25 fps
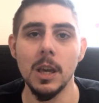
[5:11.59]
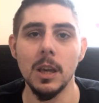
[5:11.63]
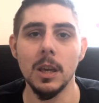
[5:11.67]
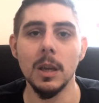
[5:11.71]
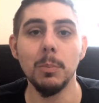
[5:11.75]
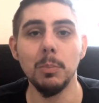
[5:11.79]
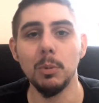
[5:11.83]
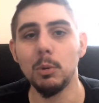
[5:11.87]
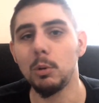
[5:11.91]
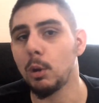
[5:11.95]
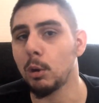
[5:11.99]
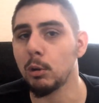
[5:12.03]

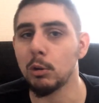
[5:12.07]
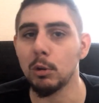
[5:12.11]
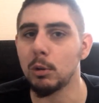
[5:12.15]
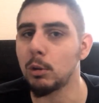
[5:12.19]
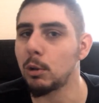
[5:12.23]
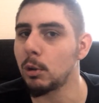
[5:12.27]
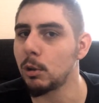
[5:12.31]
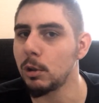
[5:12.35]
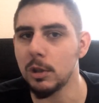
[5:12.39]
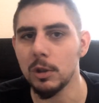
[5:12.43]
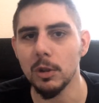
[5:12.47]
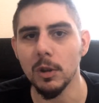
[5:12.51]
et puis de temps en
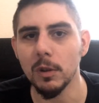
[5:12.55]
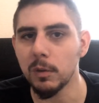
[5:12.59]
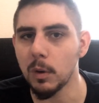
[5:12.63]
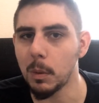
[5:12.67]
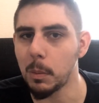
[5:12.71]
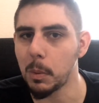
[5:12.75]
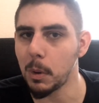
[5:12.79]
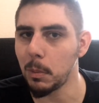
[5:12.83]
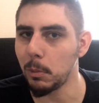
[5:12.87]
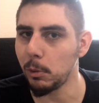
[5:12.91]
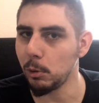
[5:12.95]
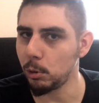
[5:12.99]
temps des
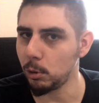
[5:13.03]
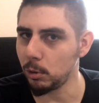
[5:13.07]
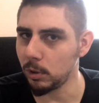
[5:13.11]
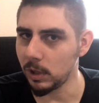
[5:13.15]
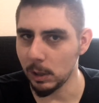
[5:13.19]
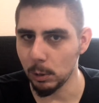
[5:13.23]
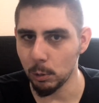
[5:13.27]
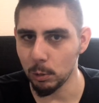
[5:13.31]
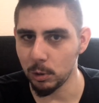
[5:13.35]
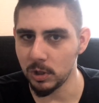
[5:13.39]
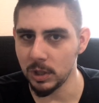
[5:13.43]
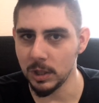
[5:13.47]
offres
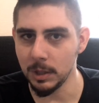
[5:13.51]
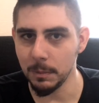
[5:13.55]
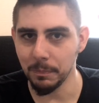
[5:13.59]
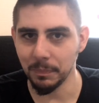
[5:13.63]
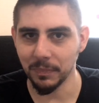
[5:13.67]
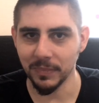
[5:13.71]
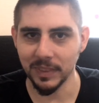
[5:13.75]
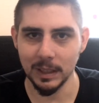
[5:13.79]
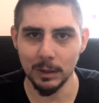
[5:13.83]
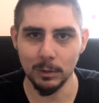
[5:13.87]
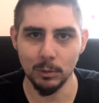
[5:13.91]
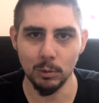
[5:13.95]
promotionnelles aussi,
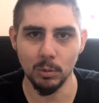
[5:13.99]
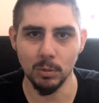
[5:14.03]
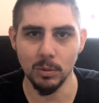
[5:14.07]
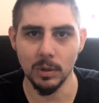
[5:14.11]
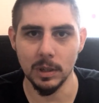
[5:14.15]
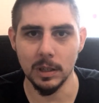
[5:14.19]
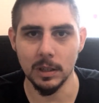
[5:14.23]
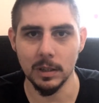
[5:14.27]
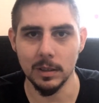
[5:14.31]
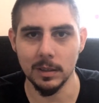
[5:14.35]
sur,